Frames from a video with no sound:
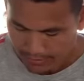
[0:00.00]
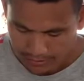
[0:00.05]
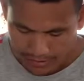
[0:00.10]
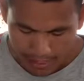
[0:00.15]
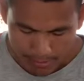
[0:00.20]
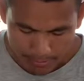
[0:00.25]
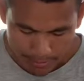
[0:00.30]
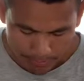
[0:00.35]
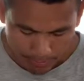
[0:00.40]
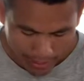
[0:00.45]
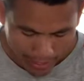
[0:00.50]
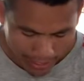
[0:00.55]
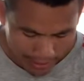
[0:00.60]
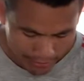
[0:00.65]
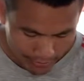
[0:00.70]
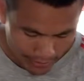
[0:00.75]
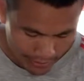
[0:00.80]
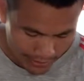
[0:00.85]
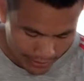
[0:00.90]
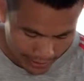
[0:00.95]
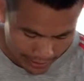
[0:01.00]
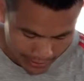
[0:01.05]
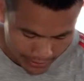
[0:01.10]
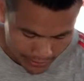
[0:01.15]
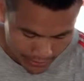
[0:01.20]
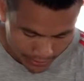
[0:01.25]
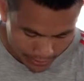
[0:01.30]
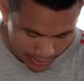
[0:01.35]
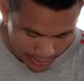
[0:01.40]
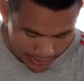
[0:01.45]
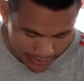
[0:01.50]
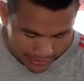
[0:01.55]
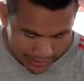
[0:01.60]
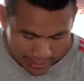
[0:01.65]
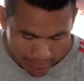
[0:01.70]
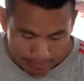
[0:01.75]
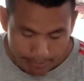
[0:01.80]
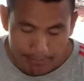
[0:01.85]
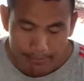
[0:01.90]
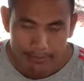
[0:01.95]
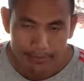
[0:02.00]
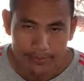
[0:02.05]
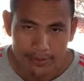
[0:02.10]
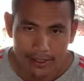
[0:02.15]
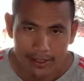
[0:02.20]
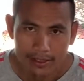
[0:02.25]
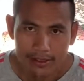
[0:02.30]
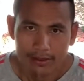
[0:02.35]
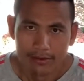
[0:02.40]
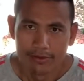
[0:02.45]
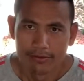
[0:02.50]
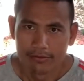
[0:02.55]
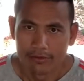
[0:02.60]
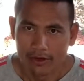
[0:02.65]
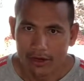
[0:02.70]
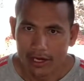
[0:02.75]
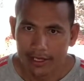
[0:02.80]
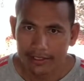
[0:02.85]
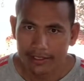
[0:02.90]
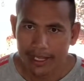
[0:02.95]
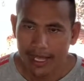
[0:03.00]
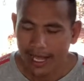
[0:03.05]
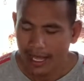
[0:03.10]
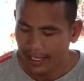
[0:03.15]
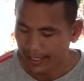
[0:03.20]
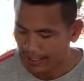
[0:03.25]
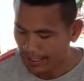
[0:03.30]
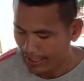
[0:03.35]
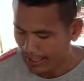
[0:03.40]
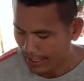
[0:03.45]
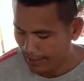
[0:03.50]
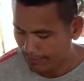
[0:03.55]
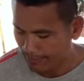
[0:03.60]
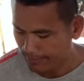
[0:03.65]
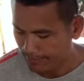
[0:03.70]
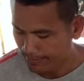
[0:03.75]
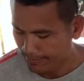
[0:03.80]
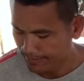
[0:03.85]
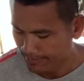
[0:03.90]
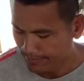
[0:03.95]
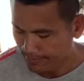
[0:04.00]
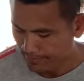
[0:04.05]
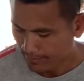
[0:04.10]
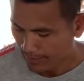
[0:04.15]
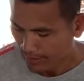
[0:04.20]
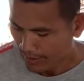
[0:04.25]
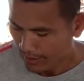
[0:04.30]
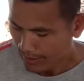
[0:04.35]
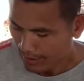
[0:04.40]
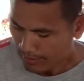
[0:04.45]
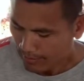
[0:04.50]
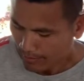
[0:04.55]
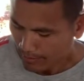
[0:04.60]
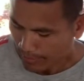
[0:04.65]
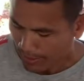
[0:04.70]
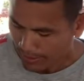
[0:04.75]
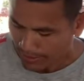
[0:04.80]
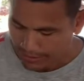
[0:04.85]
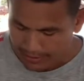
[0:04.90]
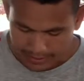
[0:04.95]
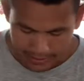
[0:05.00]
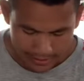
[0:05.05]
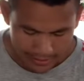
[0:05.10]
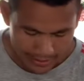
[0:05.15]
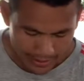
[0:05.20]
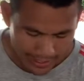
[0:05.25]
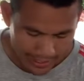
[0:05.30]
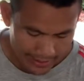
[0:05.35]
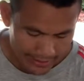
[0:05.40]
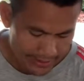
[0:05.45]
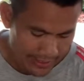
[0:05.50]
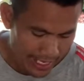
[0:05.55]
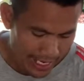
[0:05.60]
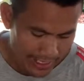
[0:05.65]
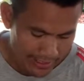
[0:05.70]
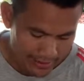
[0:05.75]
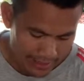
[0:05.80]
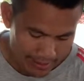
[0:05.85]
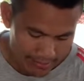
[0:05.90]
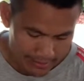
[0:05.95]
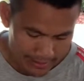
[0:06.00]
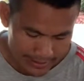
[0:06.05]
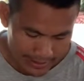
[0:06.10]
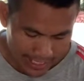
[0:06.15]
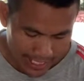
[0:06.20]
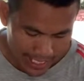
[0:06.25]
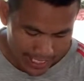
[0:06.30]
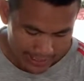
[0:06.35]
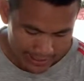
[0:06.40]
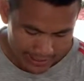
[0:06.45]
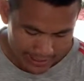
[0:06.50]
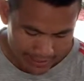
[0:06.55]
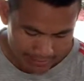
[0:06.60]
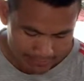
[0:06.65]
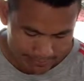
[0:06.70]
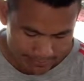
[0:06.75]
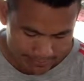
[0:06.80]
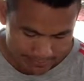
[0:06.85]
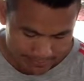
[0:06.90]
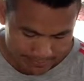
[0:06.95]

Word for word: น้ำมะพร้าวก็จะช่วยดับร้อนได้นะครับ เป็นเกลือแร่จากธรรมชาติครับ